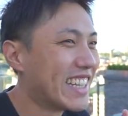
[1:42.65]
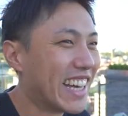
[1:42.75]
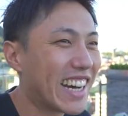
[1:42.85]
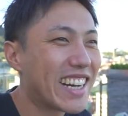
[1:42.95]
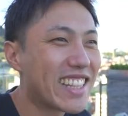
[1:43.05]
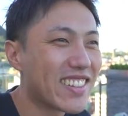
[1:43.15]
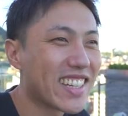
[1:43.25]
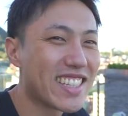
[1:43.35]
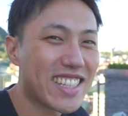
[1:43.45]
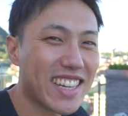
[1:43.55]
流れてる
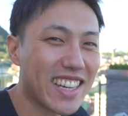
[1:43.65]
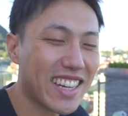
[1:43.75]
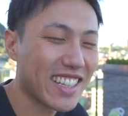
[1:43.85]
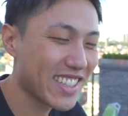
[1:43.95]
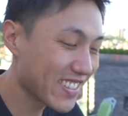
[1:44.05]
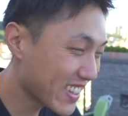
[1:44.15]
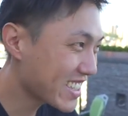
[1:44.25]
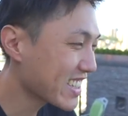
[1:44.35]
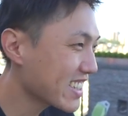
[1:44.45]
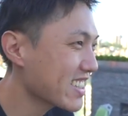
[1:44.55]
感じでめ
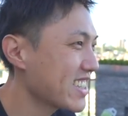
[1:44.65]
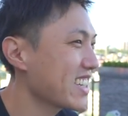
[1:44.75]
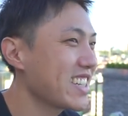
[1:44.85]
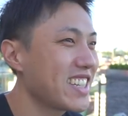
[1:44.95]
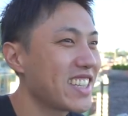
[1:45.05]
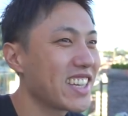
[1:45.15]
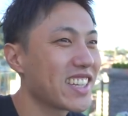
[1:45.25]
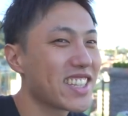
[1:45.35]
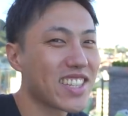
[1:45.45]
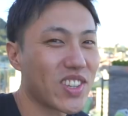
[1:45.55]
ちゃくちゃいい天
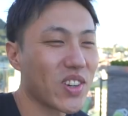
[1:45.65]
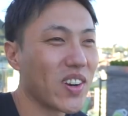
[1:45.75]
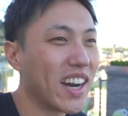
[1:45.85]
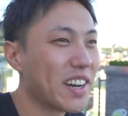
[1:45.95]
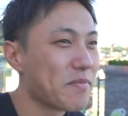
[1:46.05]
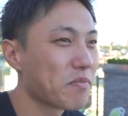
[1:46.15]
気ですね、今日は。